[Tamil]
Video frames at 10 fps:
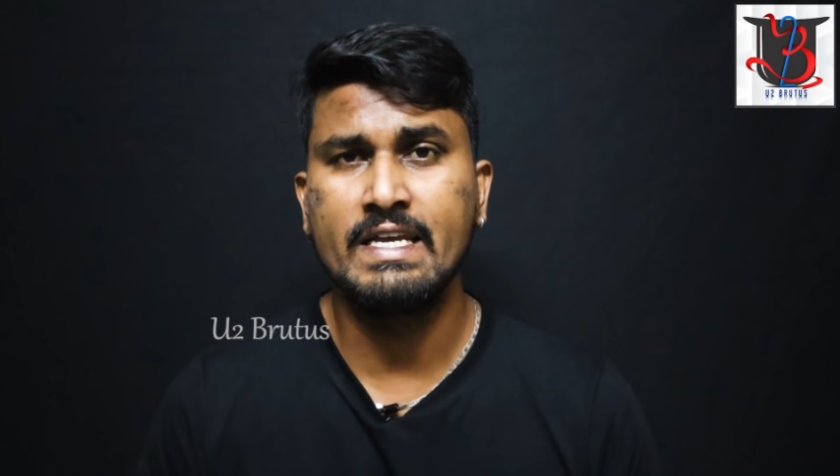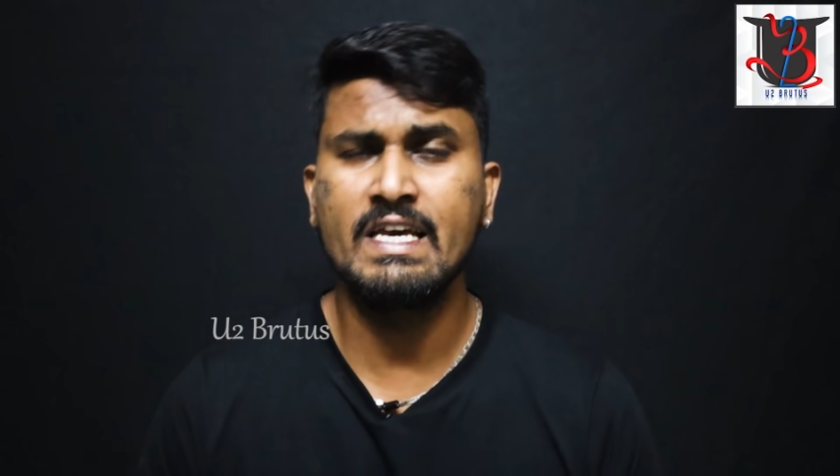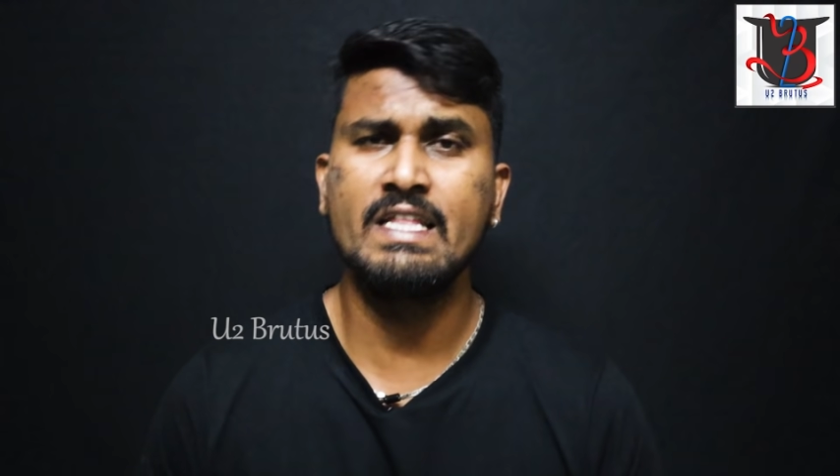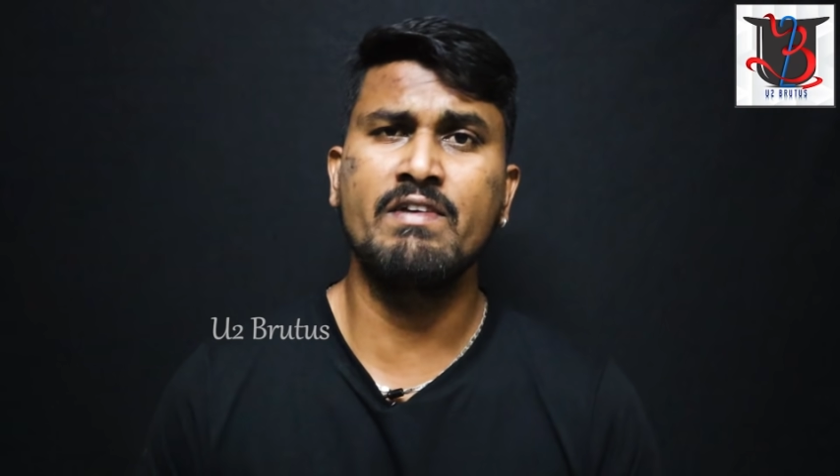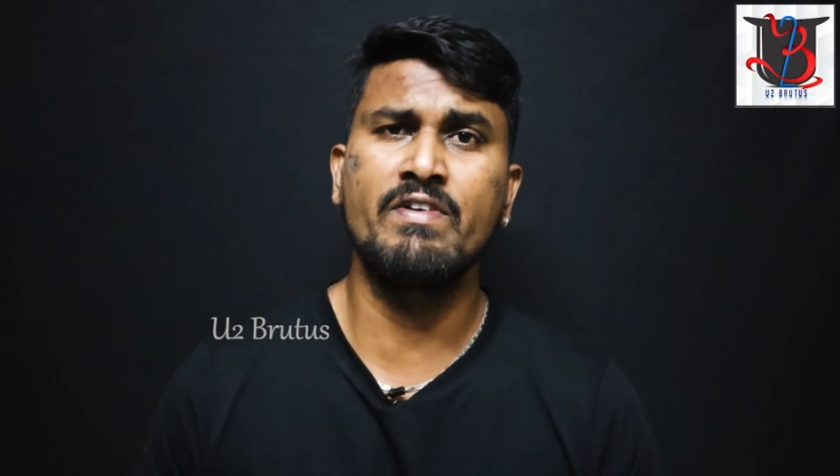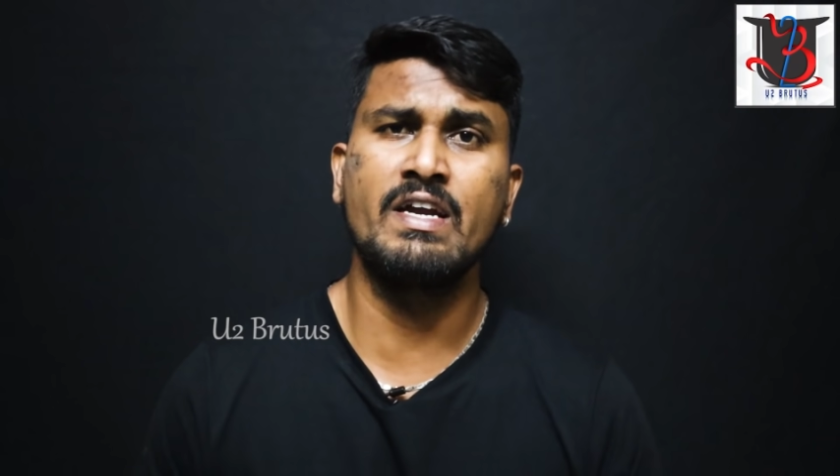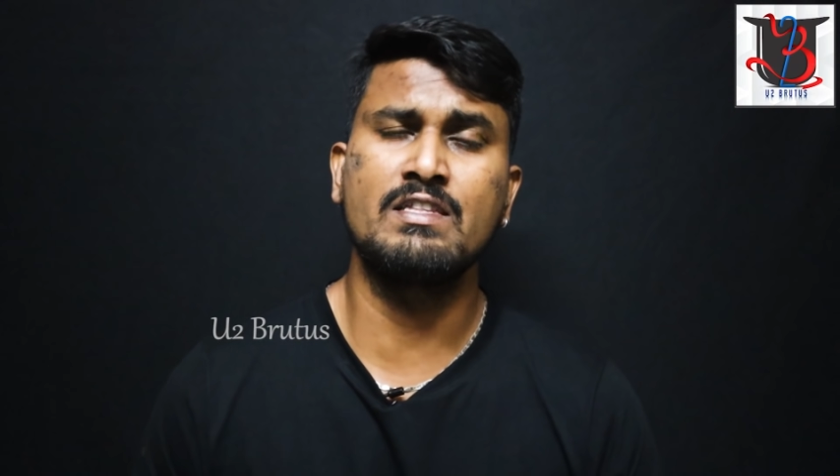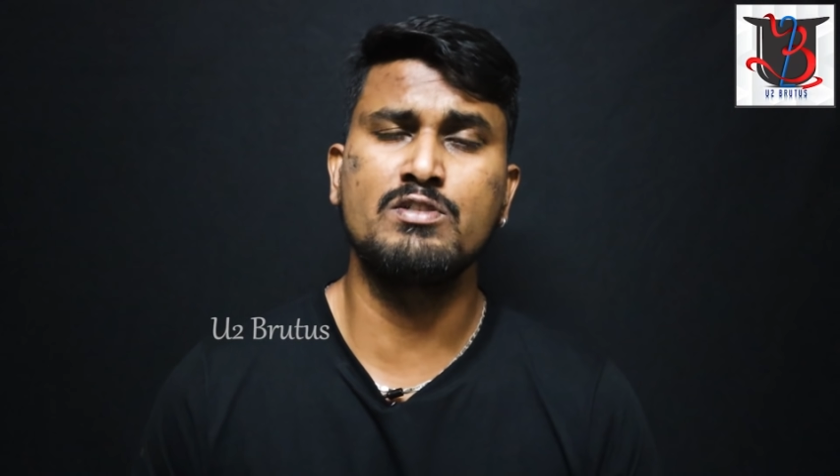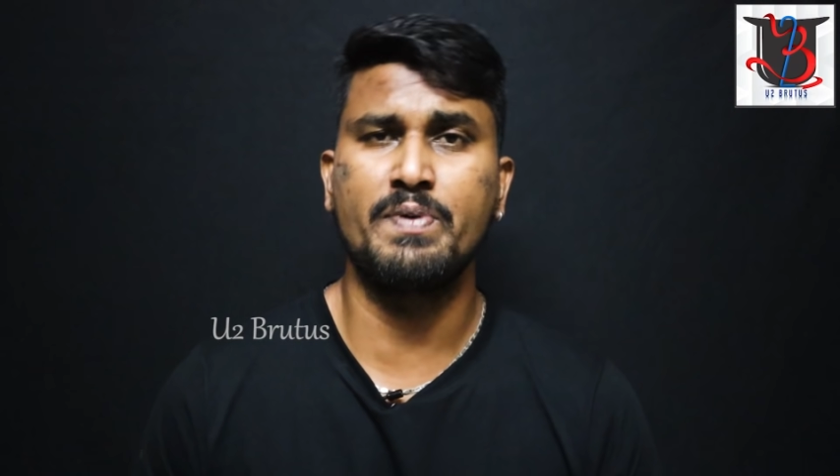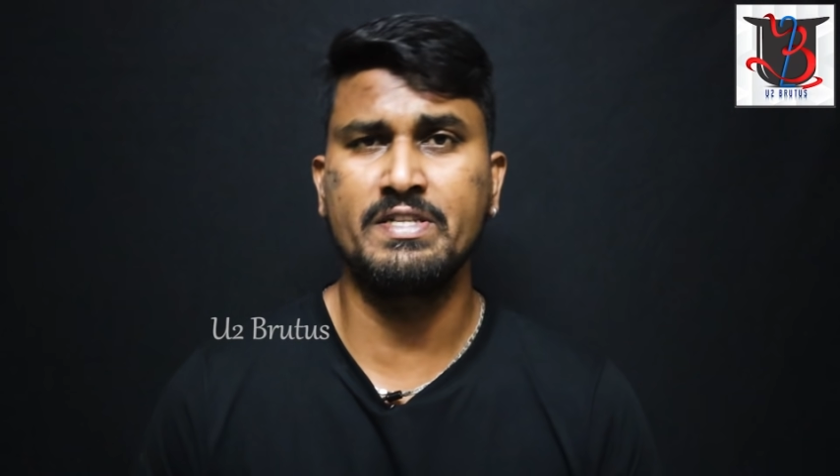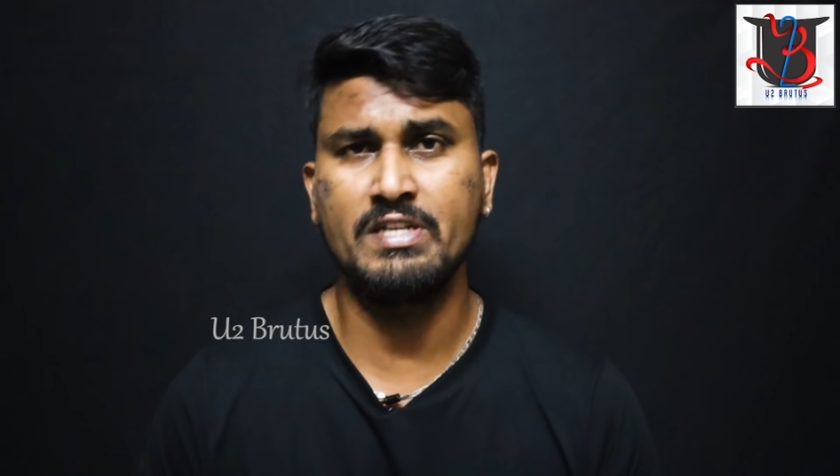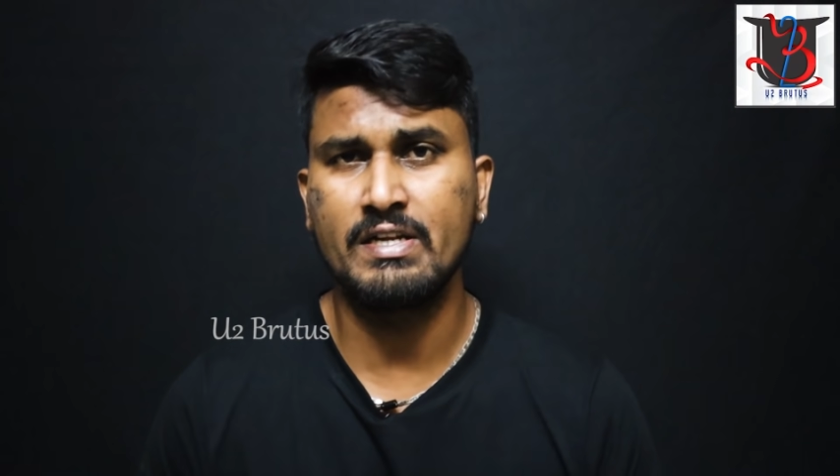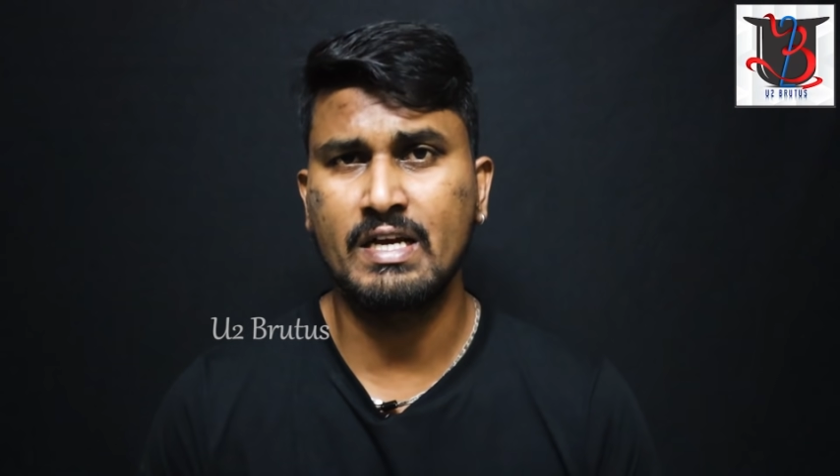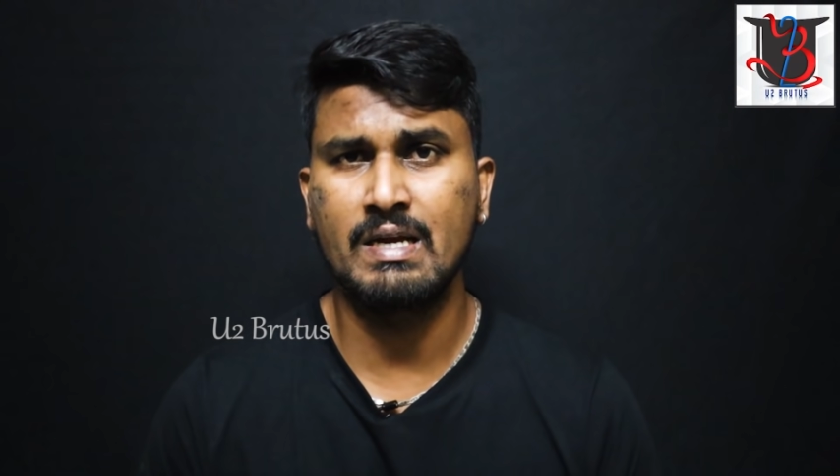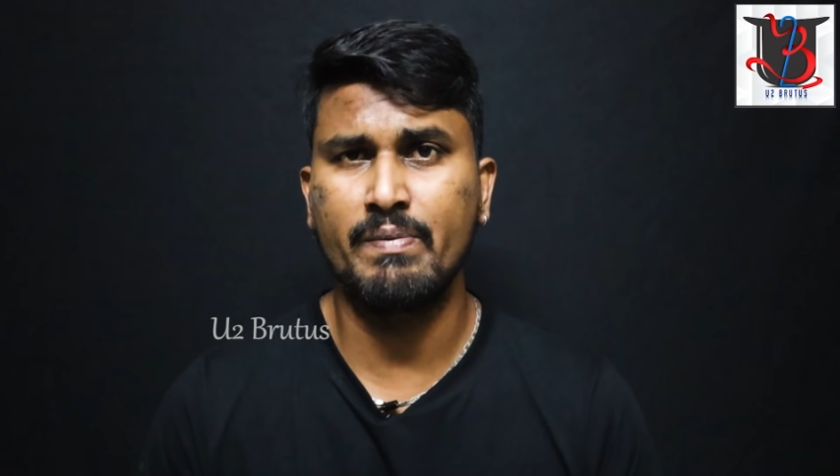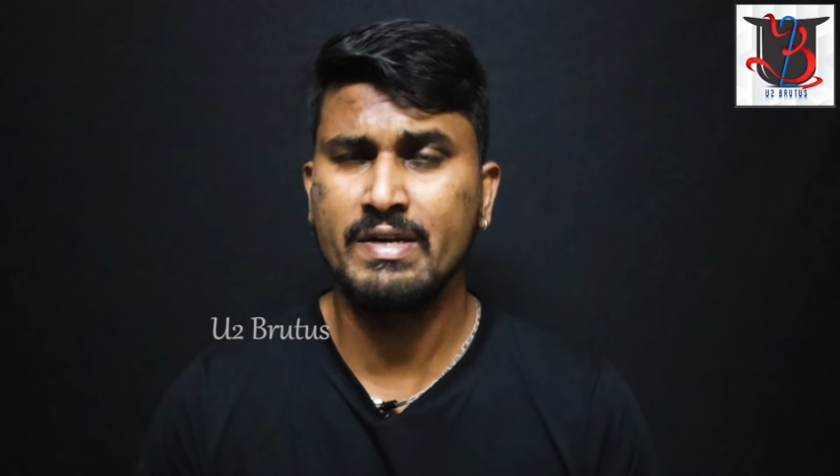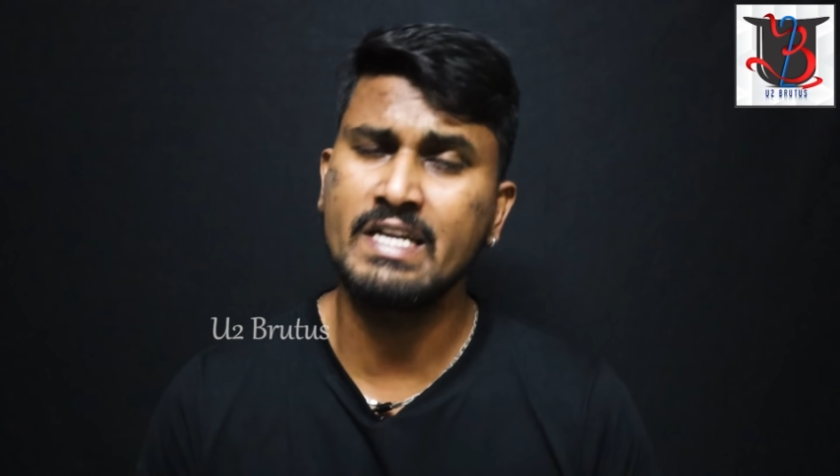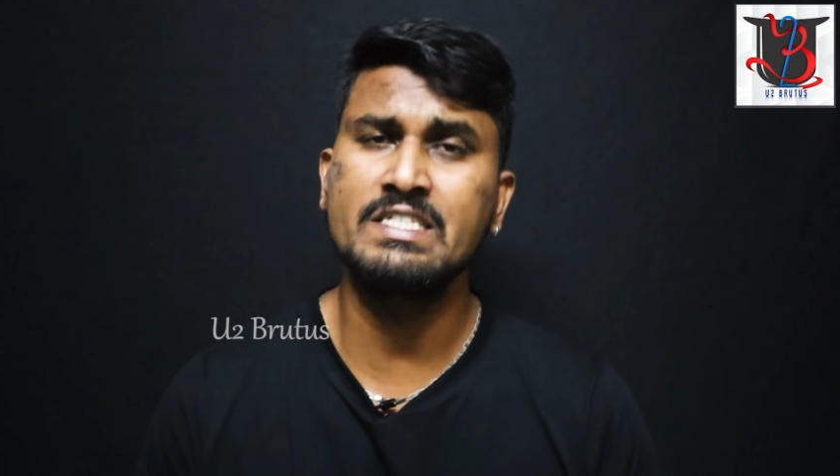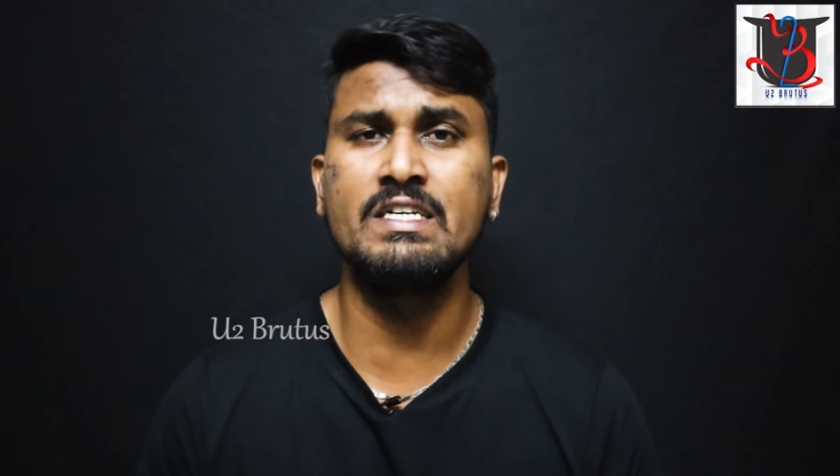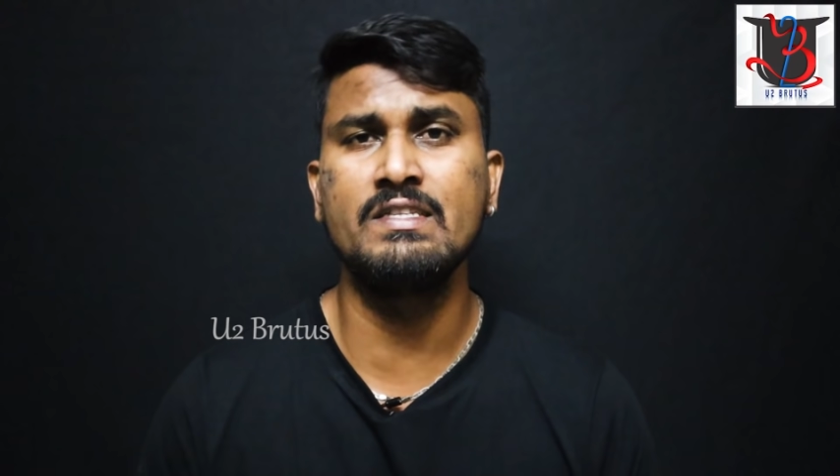இதை எதுக்கு இவங்க எடுத்து வச்சு பேசிகிட்டு இருக்காங்க அப்படின்னு
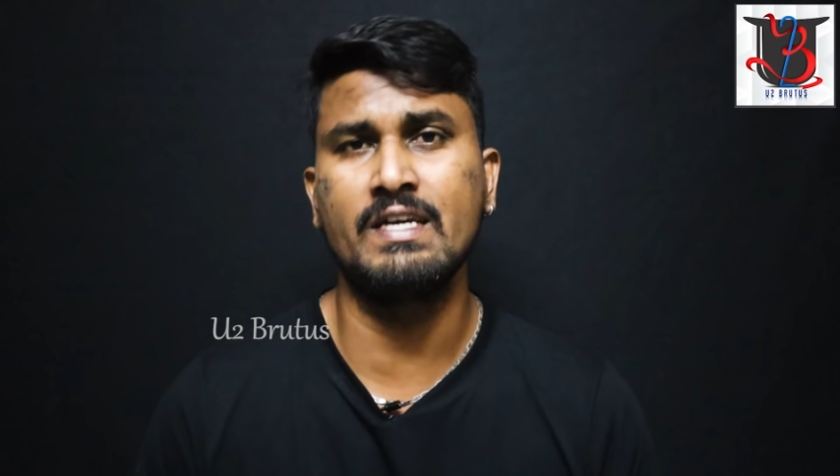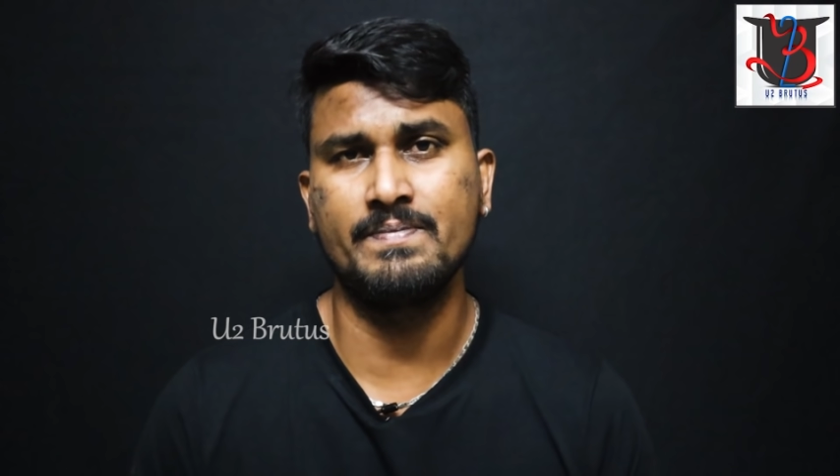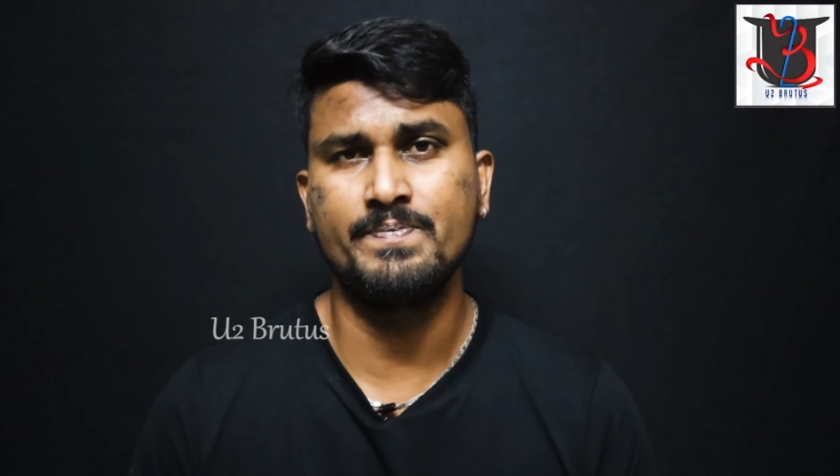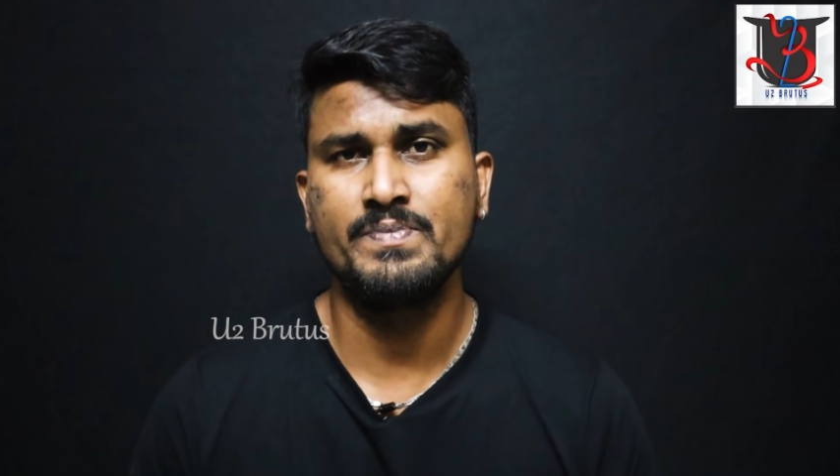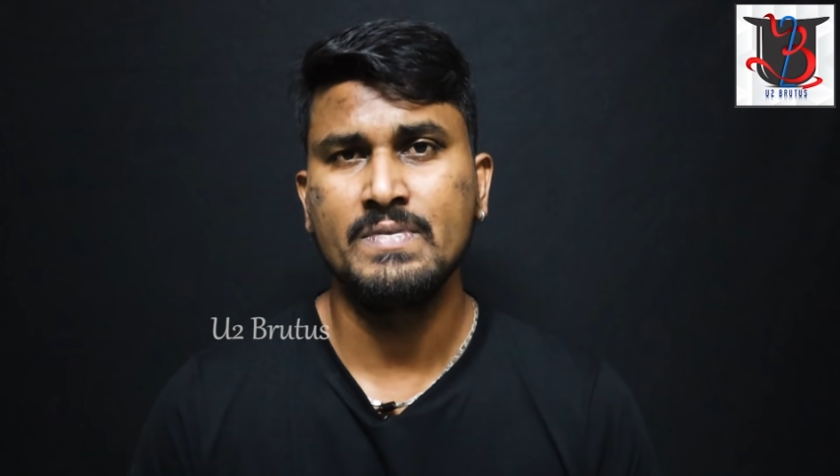நினச்சிக்கிட்டு இருந்தேன்